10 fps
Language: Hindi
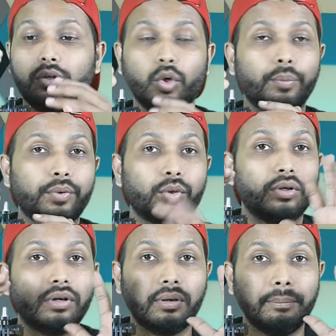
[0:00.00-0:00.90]
गोप्रो
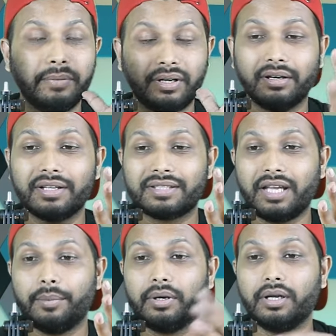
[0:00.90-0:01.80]
मिररलेस
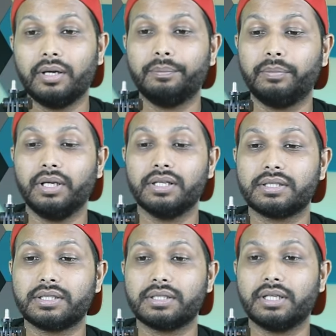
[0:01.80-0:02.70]
कैमरा प्लस
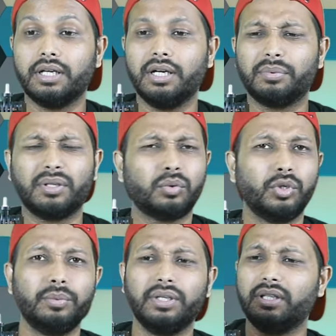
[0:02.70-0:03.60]
आपका
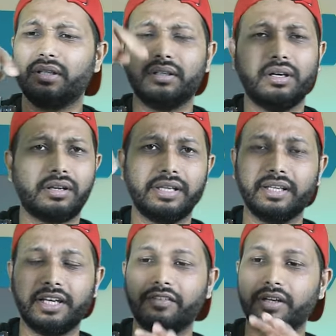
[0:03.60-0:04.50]
कोई भी रिंग
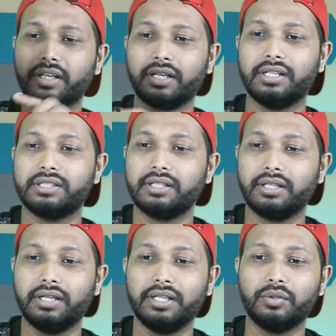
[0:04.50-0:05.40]
लाइट वगैरह कनेक्शन
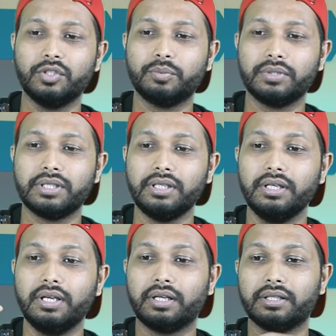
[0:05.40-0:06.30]
करना है तो इस पर से
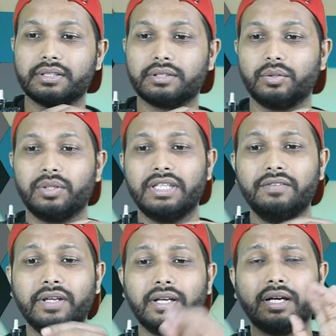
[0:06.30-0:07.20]
कर सकते हो
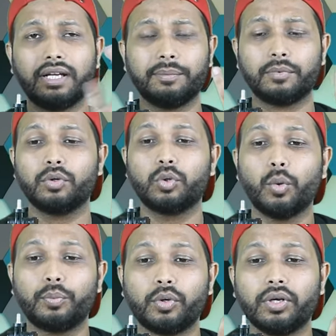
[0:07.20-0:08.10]
इवन अगर आपको
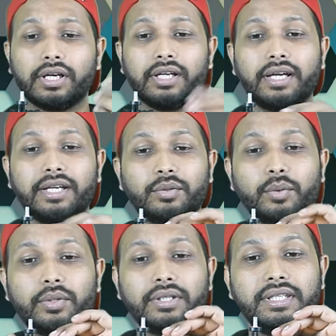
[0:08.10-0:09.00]
गोप्रो लगाना है तो
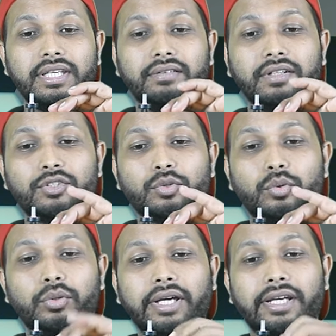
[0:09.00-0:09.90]
ये वाला
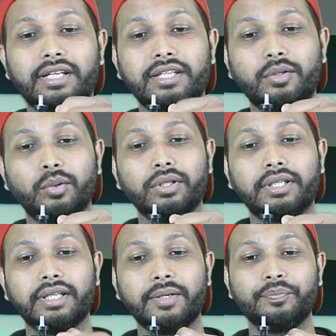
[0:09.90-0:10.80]
स्क्रू डायरेक्टली खोल
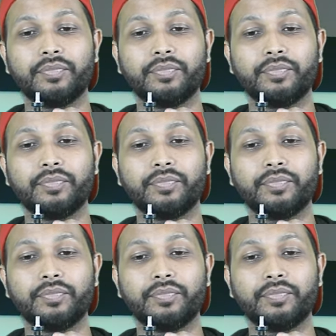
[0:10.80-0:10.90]
के